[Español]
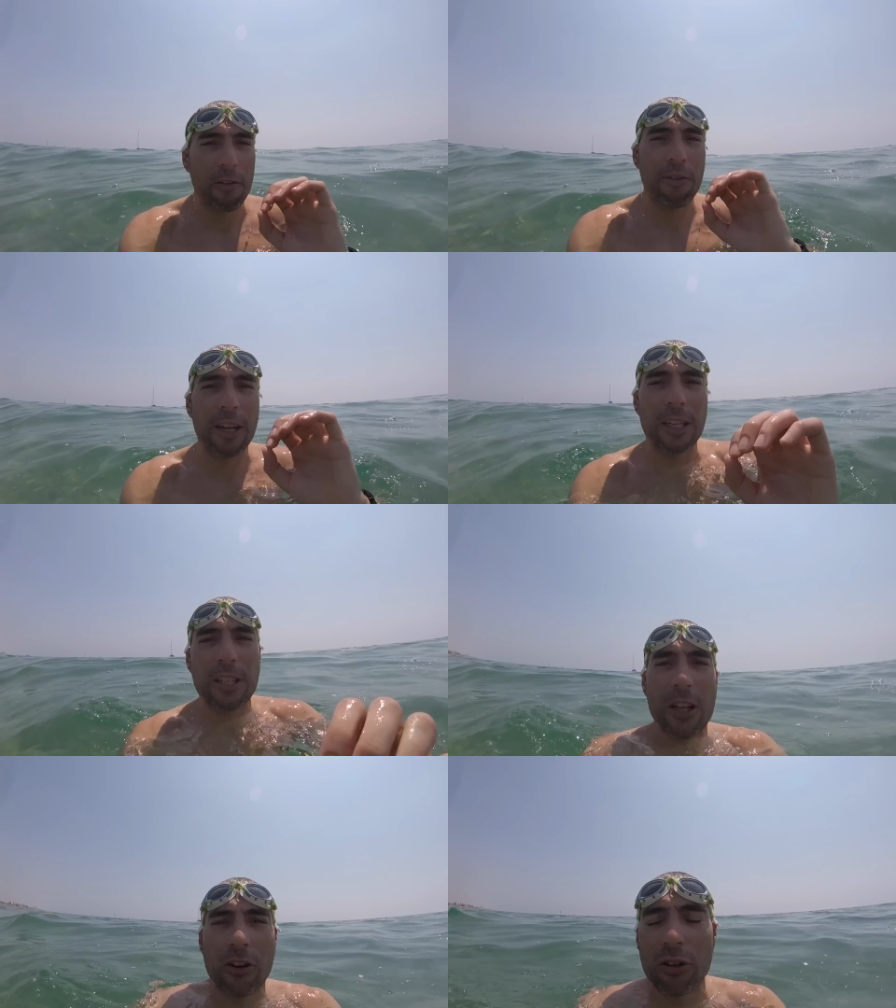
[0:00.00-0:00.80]

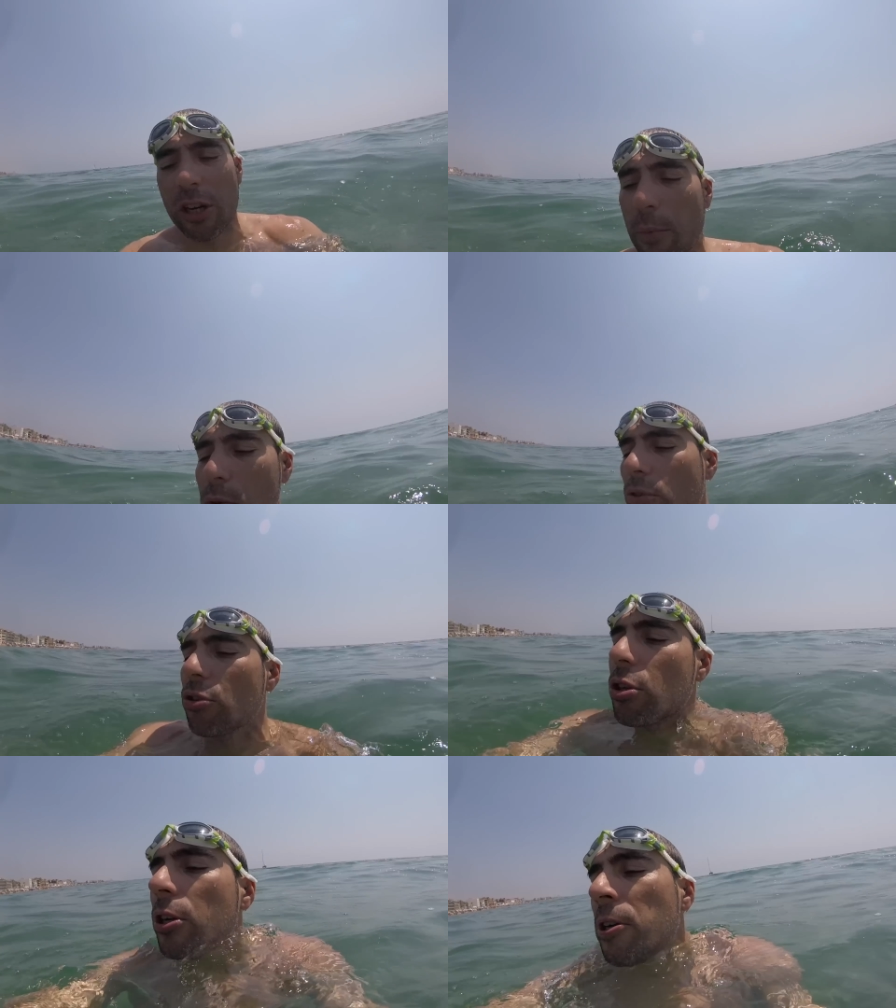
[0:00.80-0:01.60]
Fenix 5S
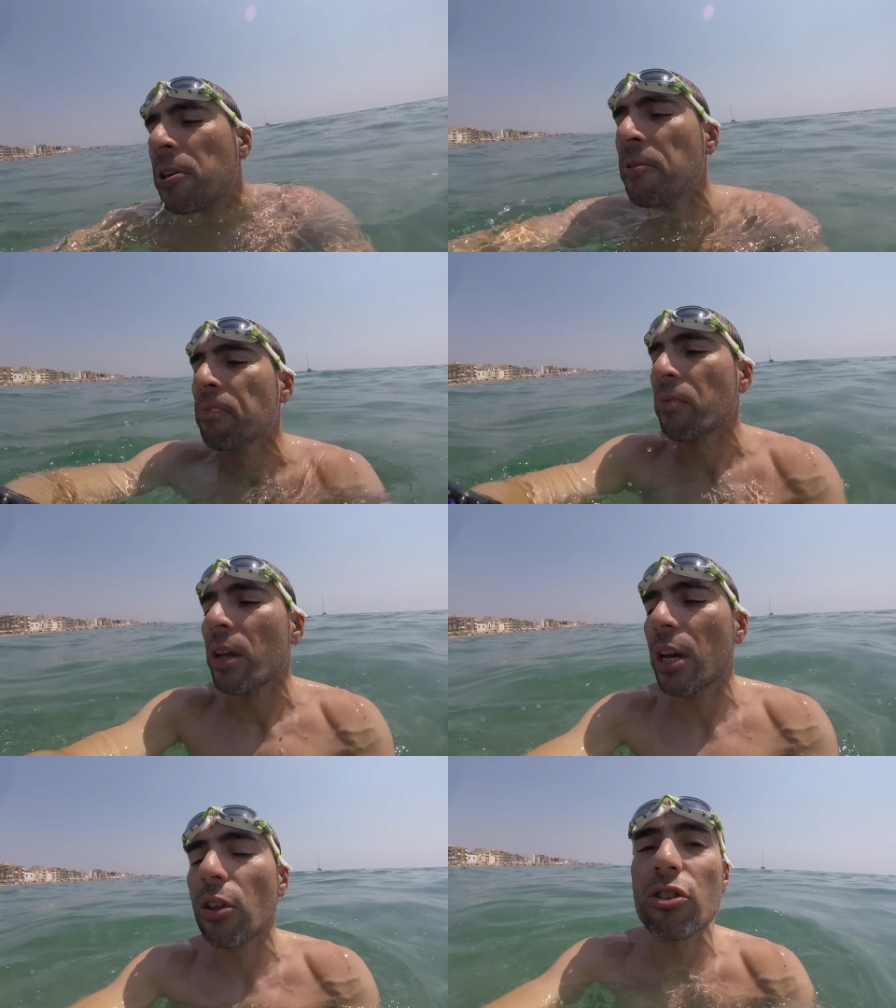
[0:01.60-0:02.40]
Plus
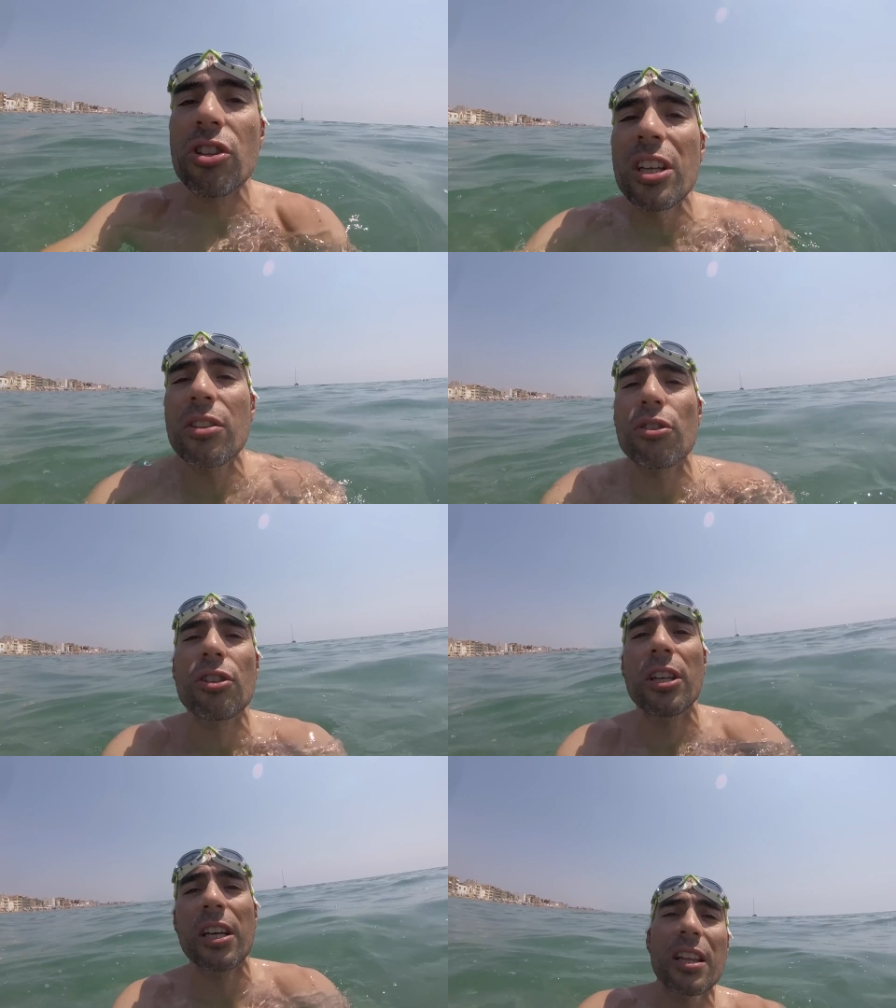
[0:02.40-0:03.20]
y
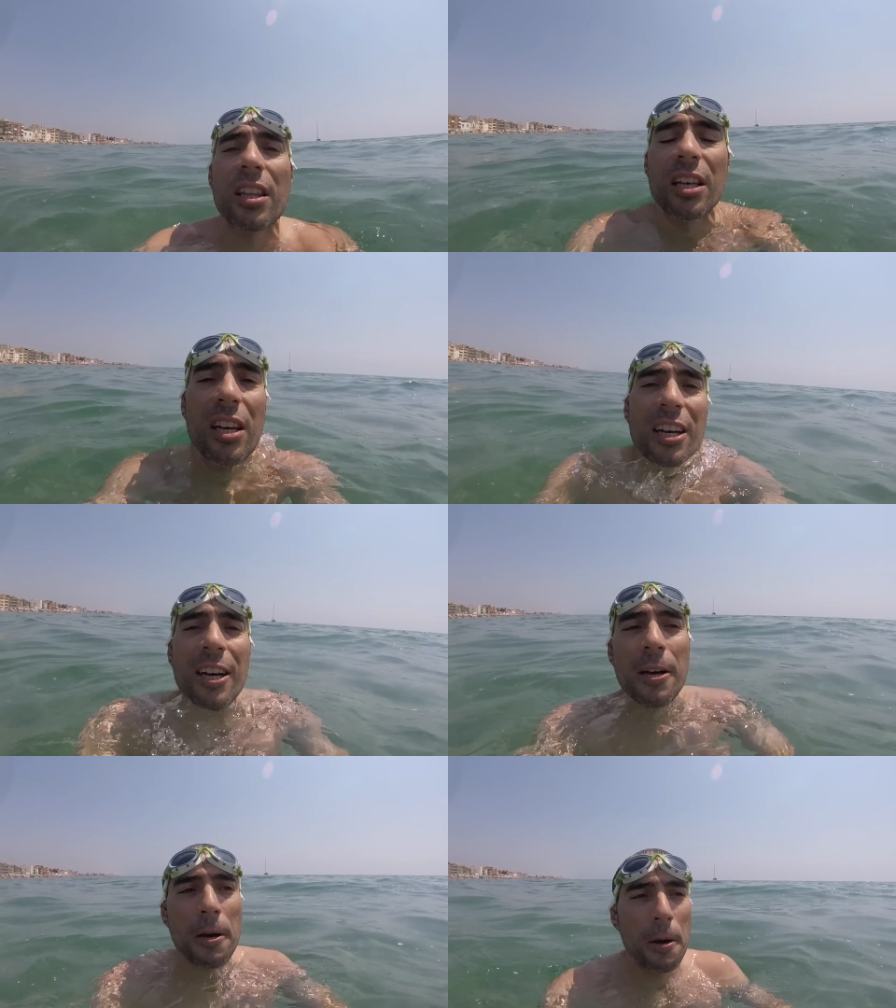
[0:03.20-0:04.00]
210
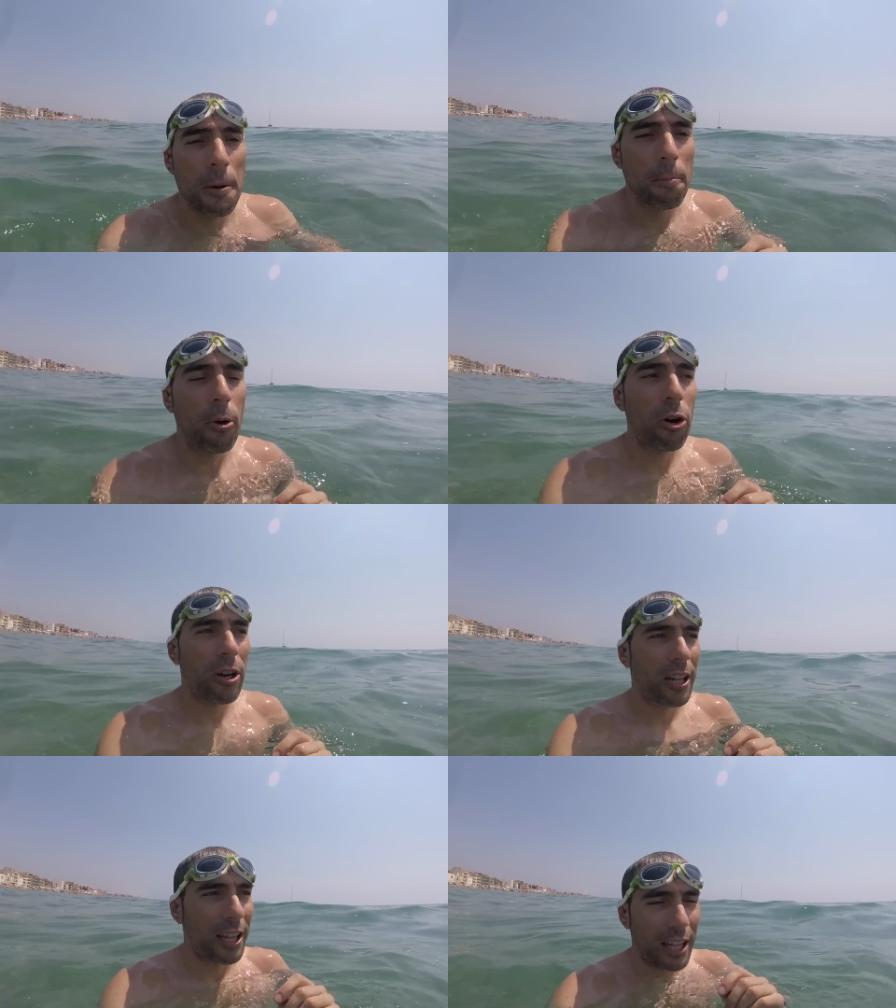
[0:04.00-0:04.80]

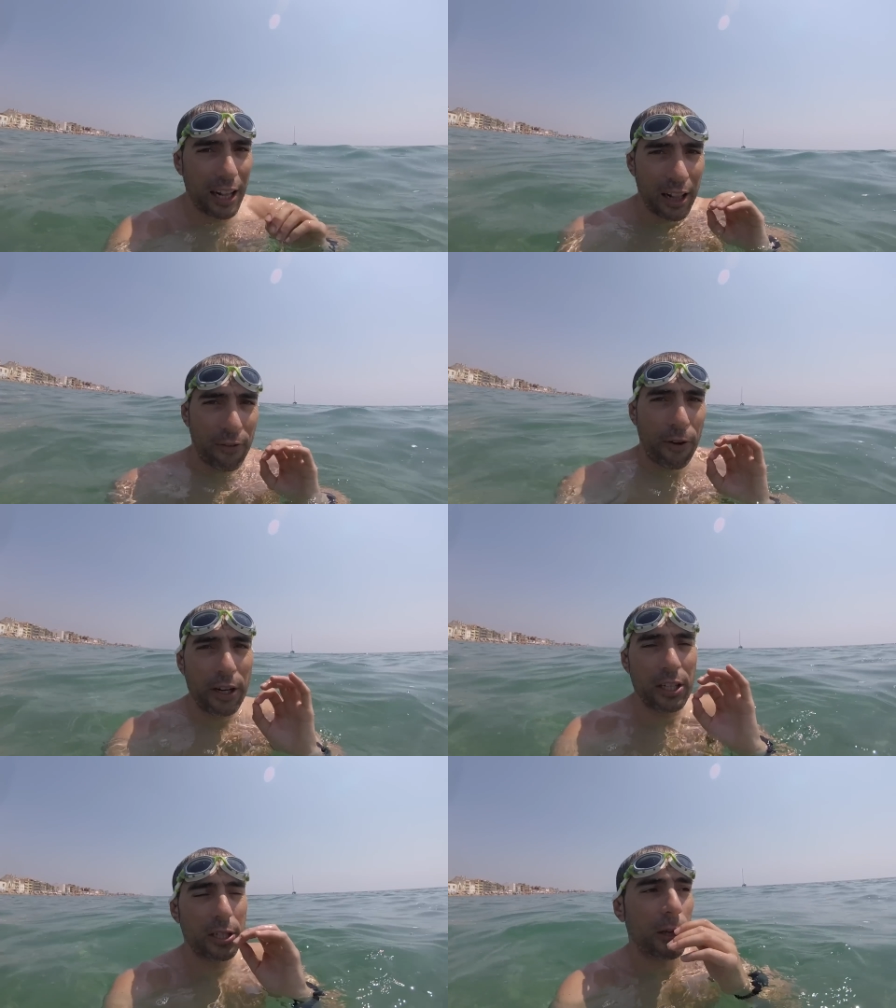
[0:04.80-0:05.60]
por el
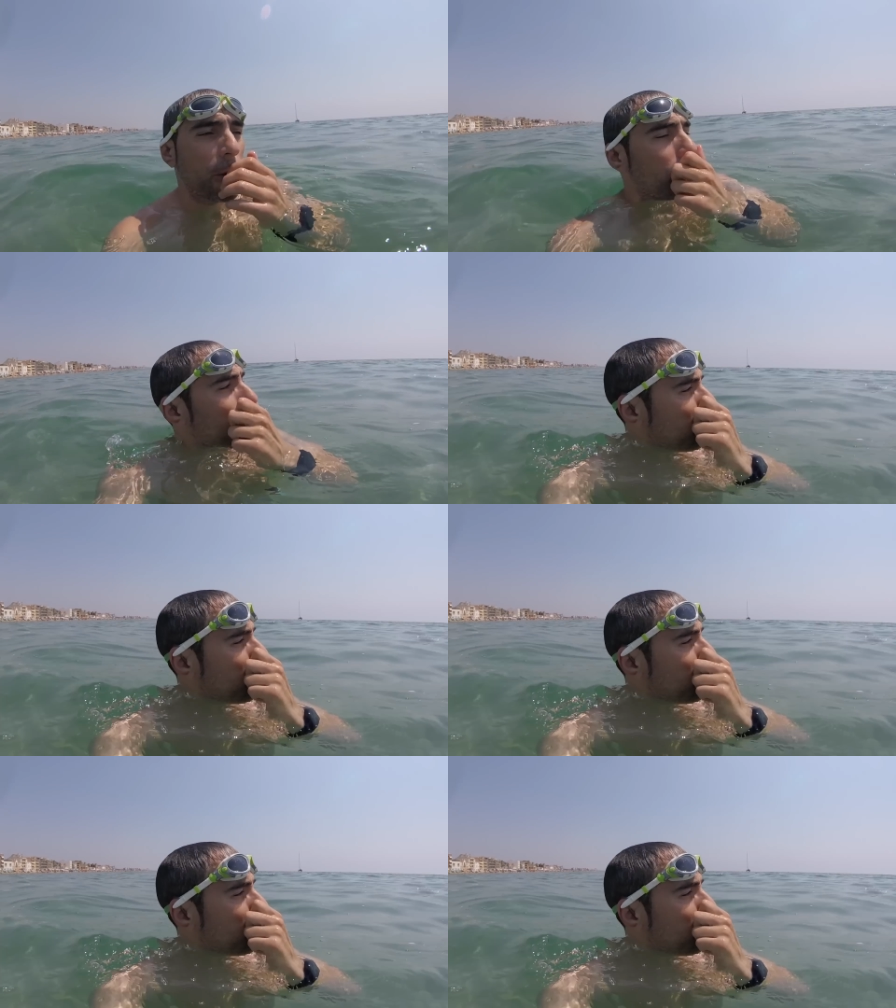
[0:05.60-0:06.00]
Fenix 5.